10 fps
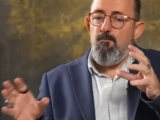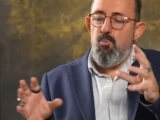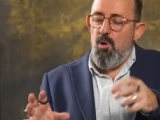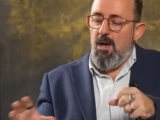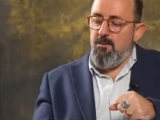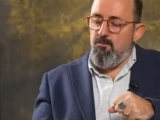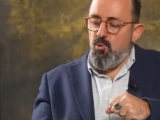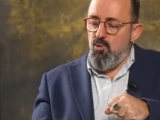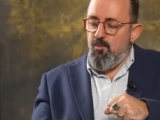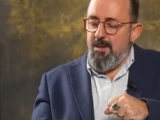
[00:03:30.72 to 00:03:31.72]
Bu an
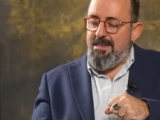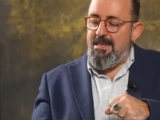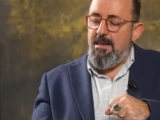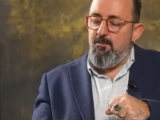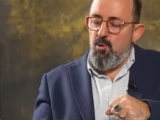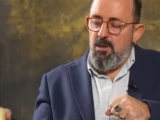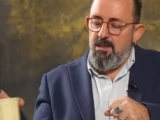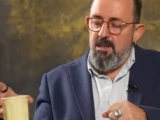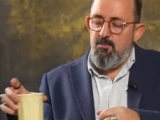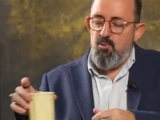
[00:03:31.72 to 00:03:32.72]
bu kupa niye
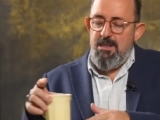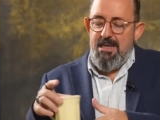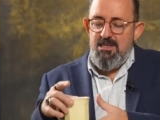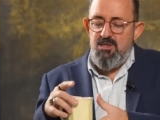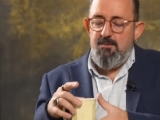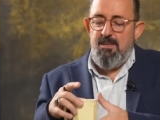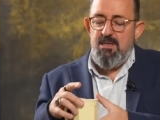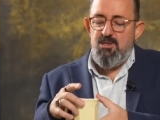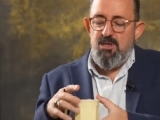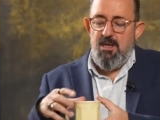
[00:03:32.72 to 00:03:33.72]
böyle değil, bu niye ince
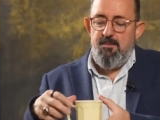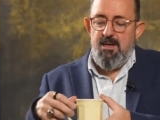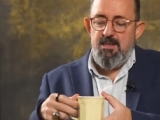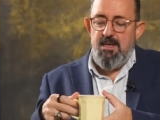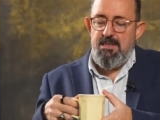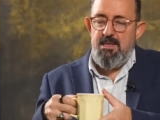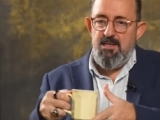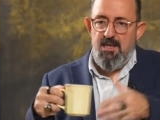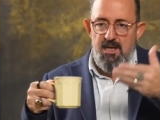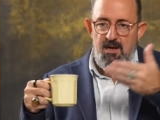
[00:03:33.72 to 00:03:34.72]
belli çay bardağı
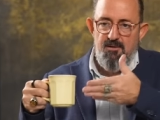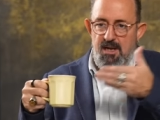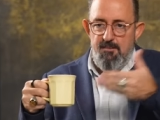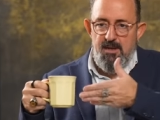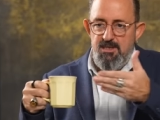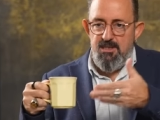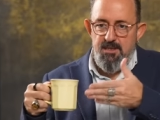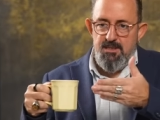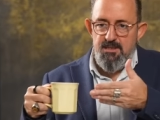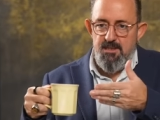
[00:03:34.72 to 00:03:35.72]
değil diye kavgaya
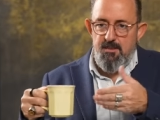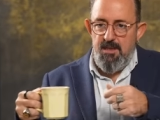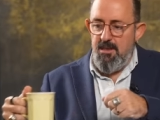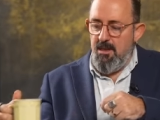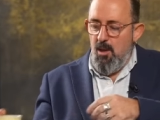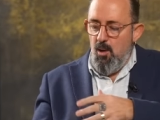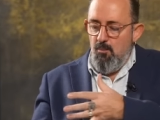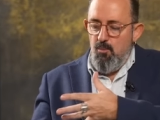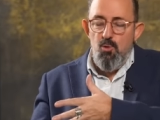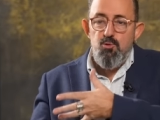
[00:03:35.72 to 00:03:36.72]
başladığın zaman
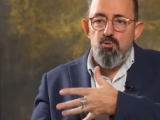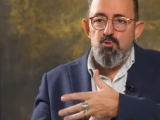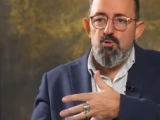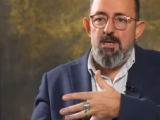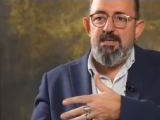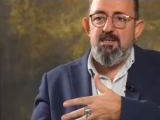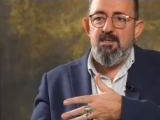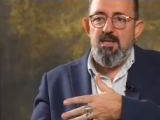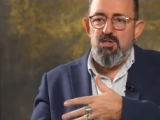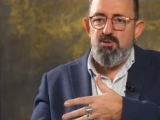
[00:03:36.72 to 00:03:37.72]
bu oturduğu
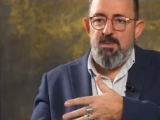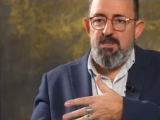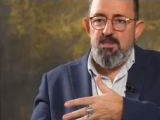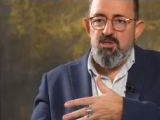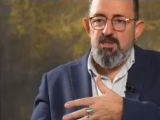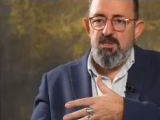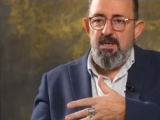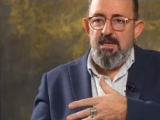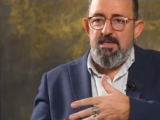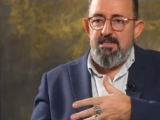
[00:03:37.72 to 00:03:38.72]
yerde değişmediği için
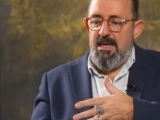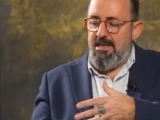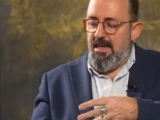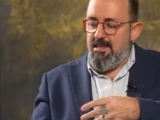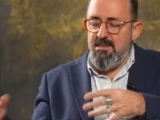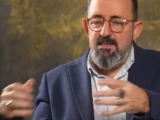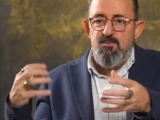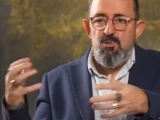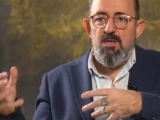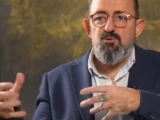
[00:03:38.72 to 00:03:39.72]
sen kendi
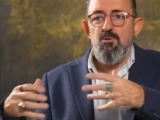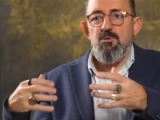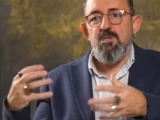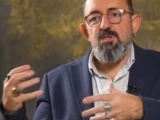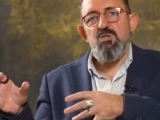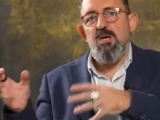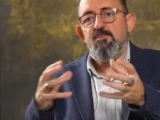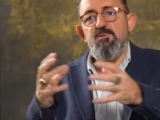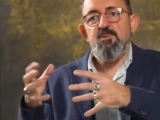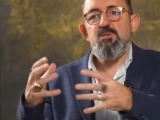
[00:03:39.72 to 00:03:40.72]
simülasyonlarının
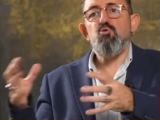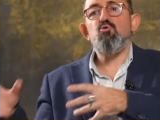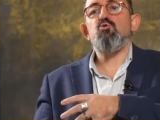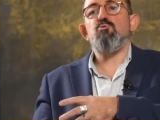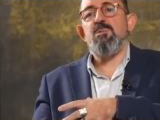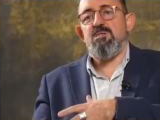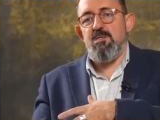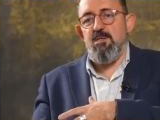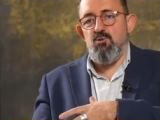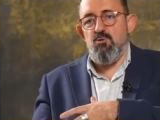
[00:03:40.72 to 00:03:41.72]
çarpışmasının
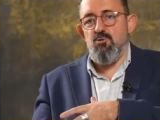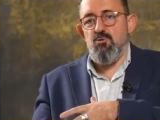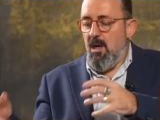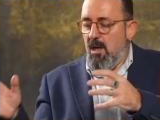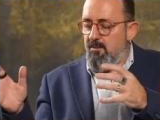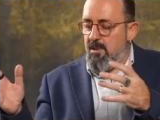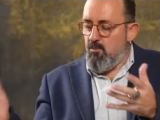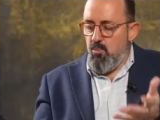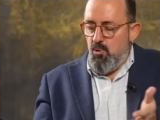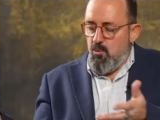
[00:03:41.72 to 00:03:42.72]
sürtünmesini yaşıyorsun.
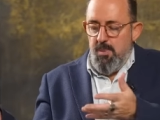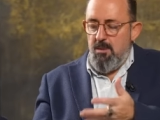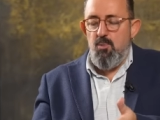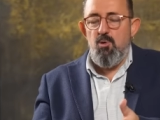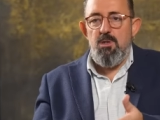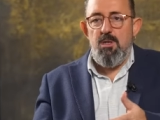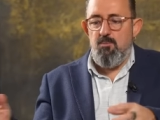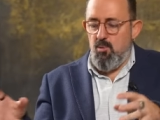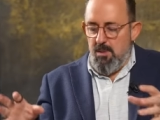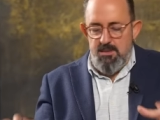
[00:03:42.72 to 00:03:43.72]
Halbuki bu kupa
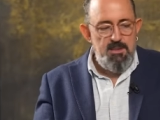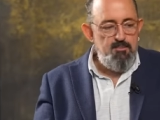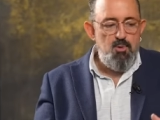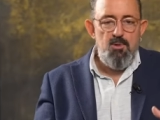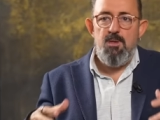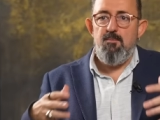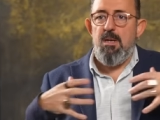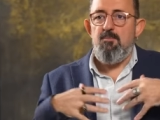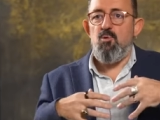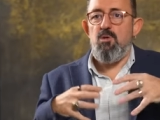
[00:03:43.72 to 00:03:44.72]
böyle, bu masa böyle,
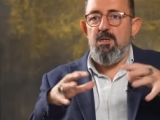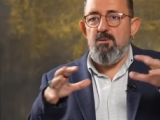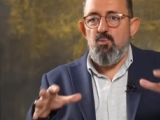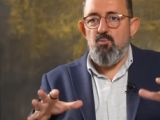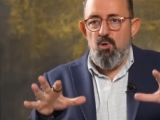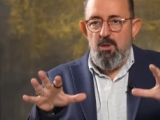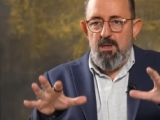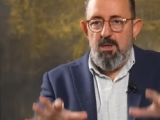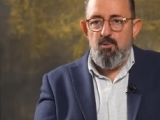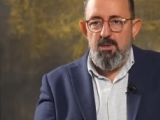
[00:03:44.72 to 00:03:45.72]
ben böyleyim, bu
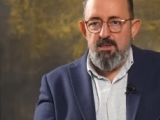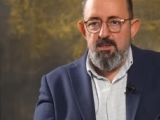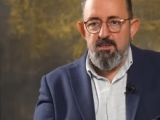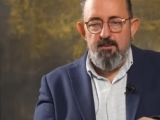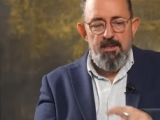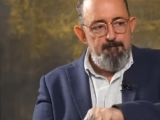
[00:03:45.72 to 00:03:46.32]
böyle kabul ettiği zaman